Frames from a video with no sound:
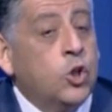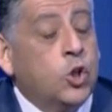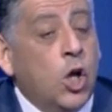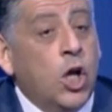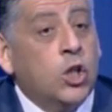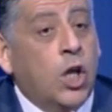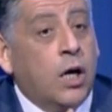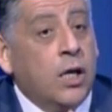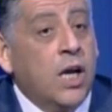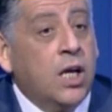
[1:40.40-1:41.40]

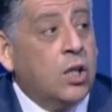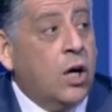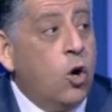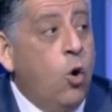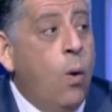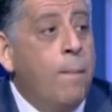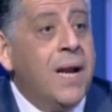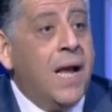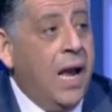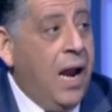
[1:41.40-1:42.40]
تقدر يقدر ان هو
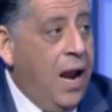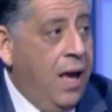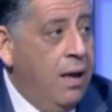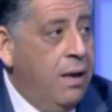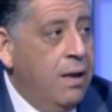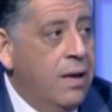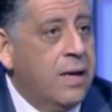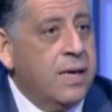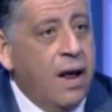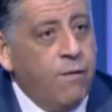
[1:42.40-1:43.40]
من خلالها
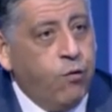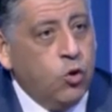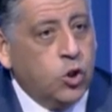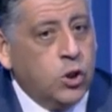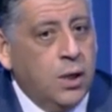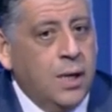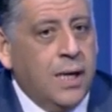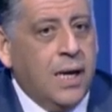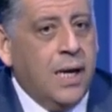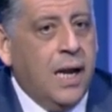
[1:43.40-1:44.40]
ينفذ
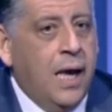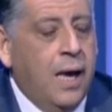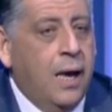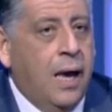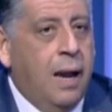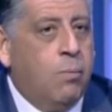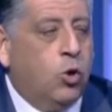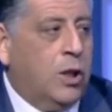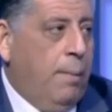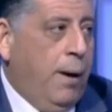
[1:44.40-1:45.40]
الى
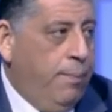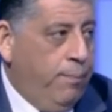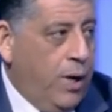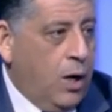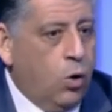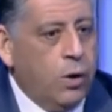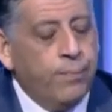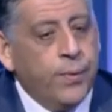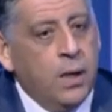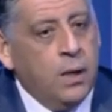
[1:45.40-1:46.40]
المجتمع مره اخرى
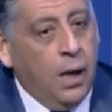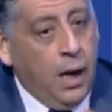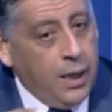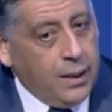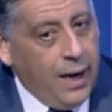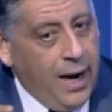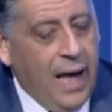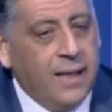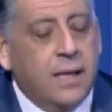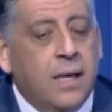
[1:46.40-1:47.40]
ايضا انا
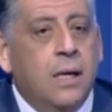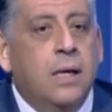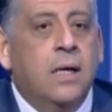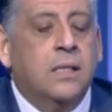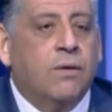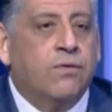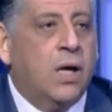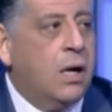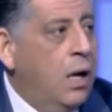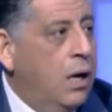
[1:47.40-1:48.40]
عندي
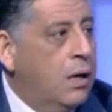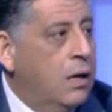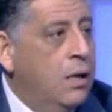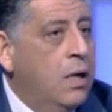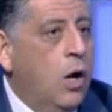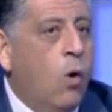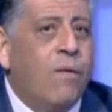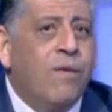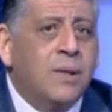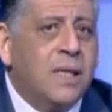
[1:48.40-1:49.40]
استفسار اخر هو
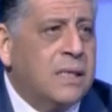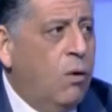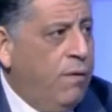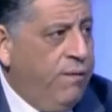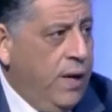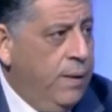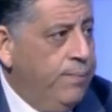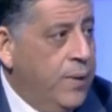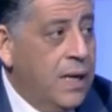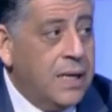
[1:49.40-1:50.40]
الفيلم ده اتصور فين
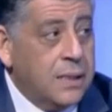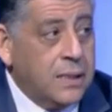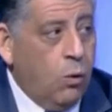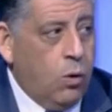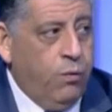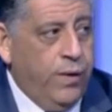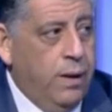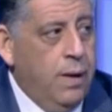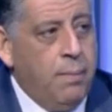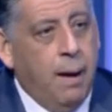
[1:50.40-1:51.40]
الناس دي صوروه فين
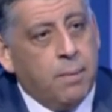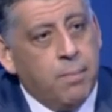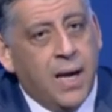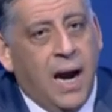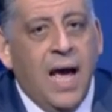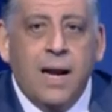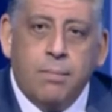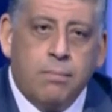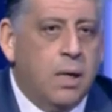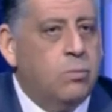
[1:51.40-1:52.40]
محمد ماهر عقل
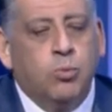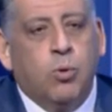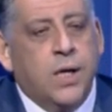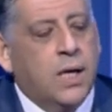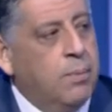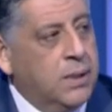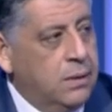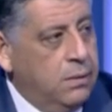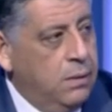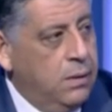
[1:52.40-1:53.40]
مش ممكن يجي مصر